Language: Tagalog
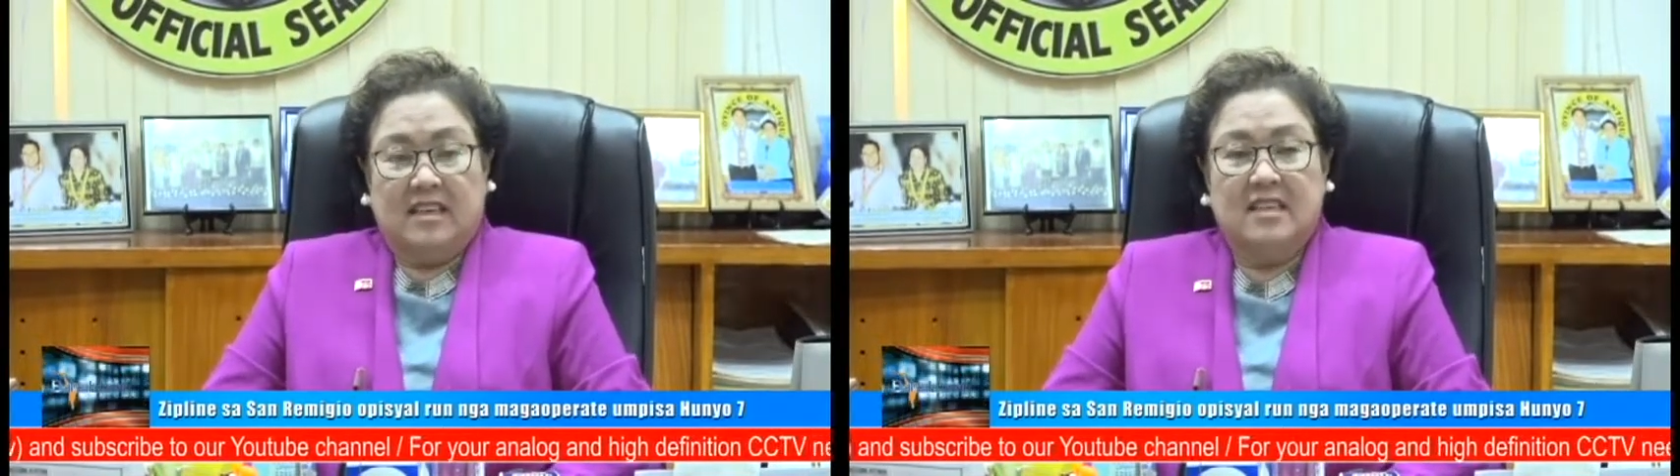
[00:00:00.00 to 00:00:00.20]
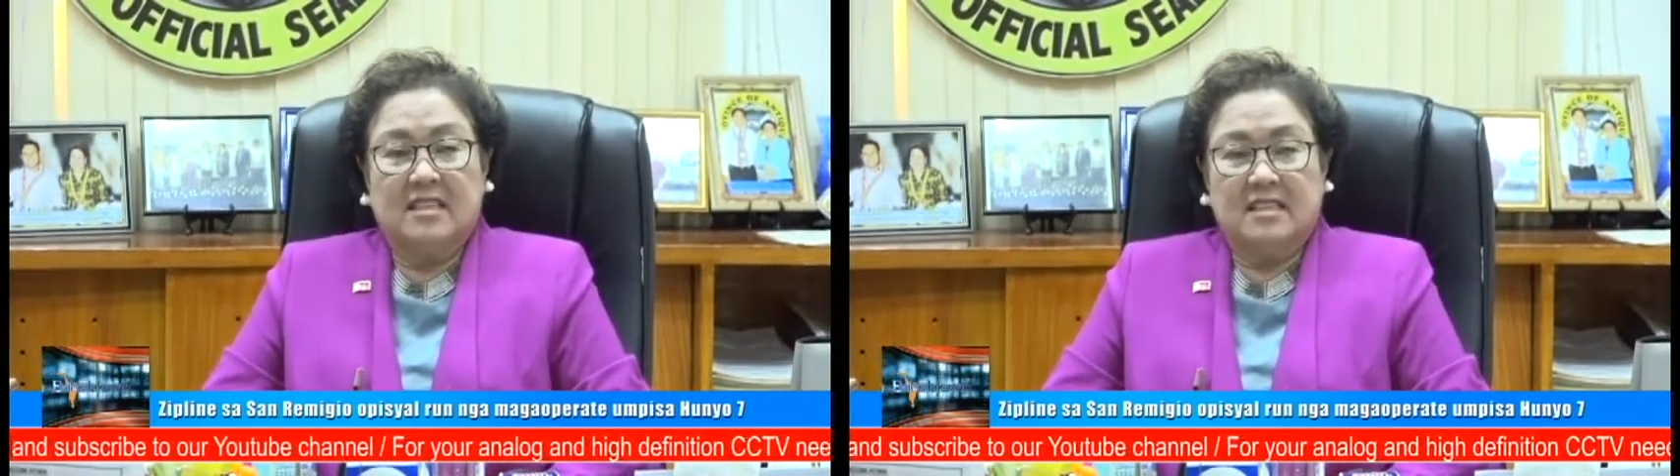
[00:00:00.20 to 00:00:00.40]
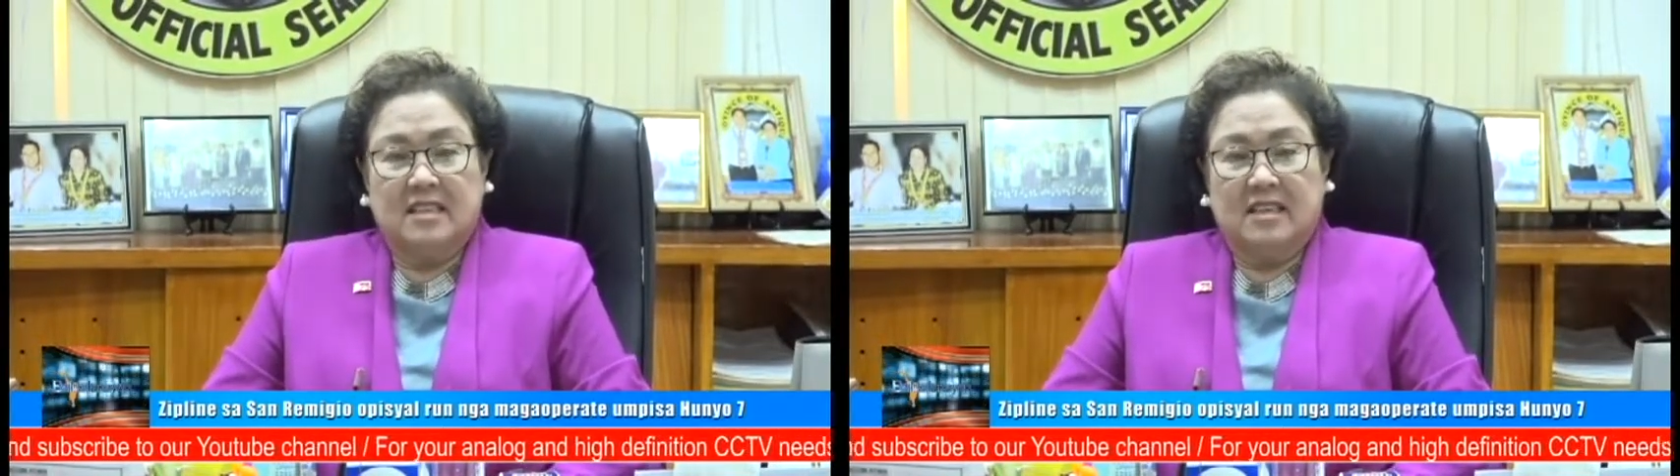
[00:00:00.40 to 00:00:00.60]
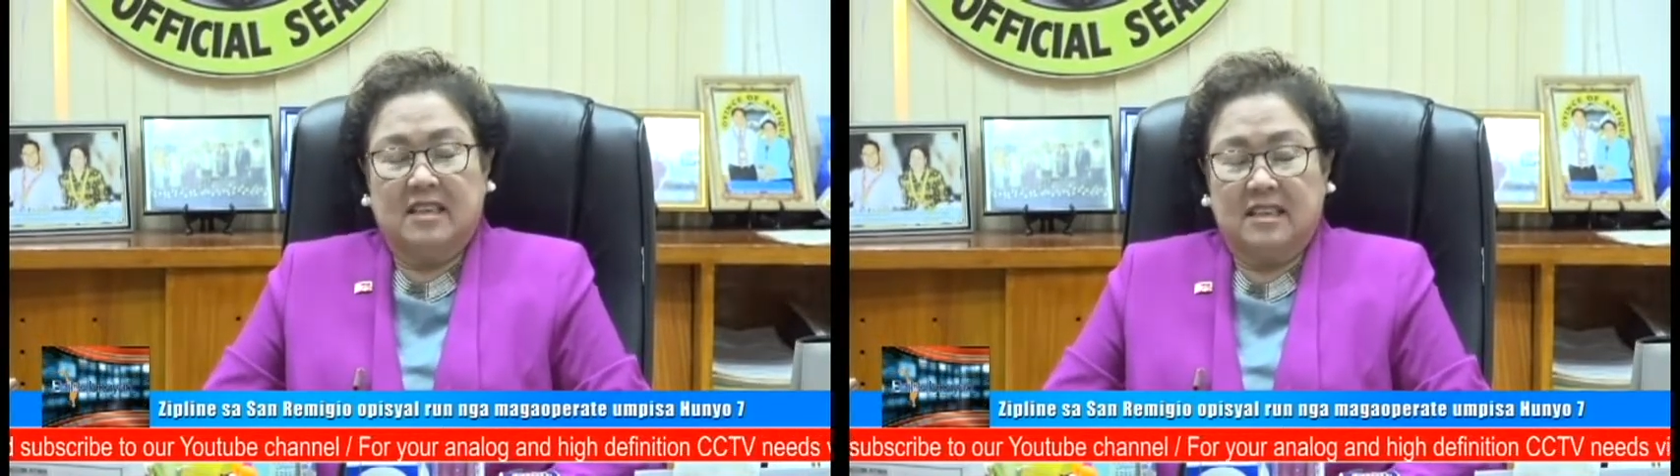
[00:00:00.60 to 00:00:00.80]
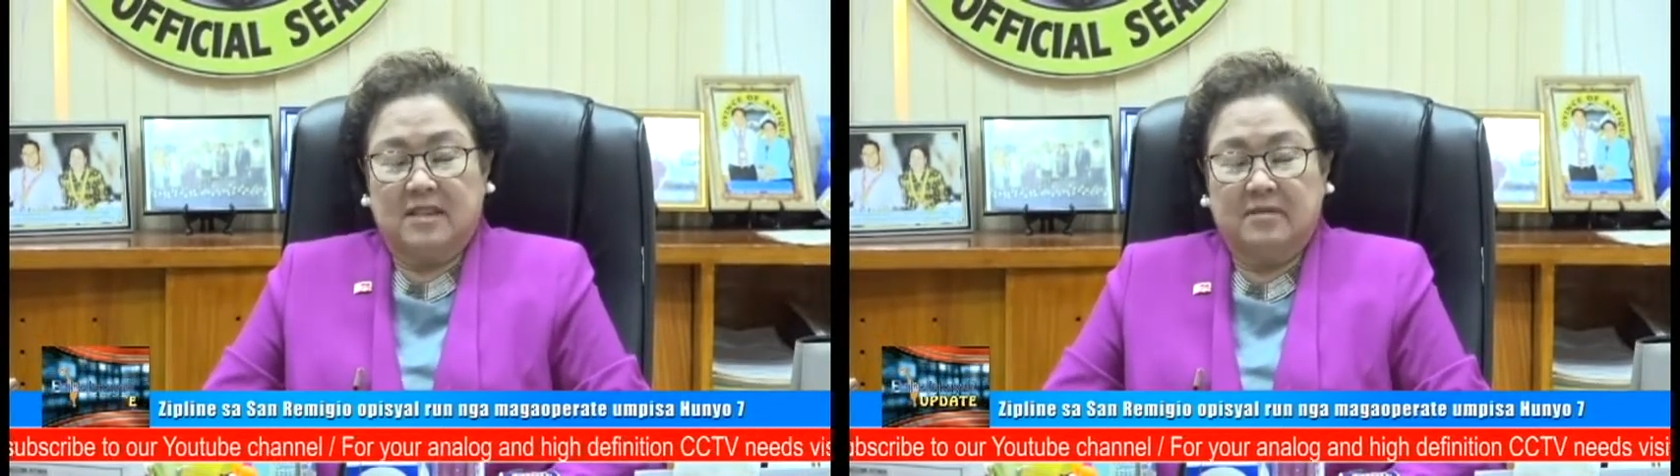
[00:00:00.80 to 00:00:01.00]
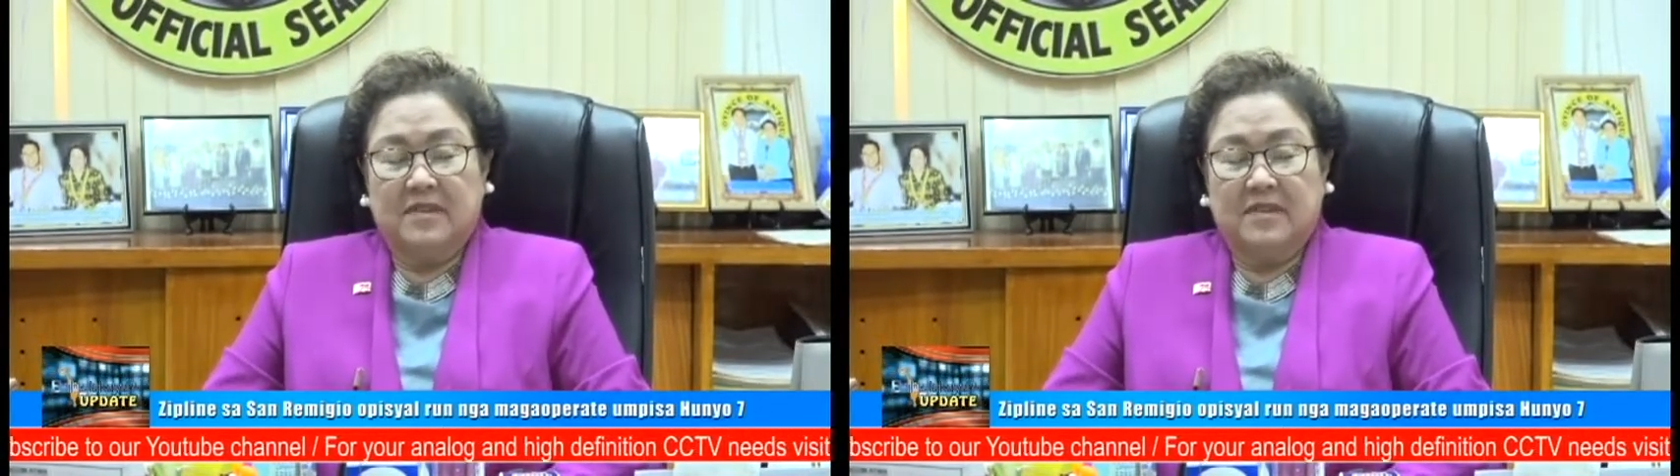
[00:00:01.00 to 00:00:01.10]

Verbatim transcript: is uh,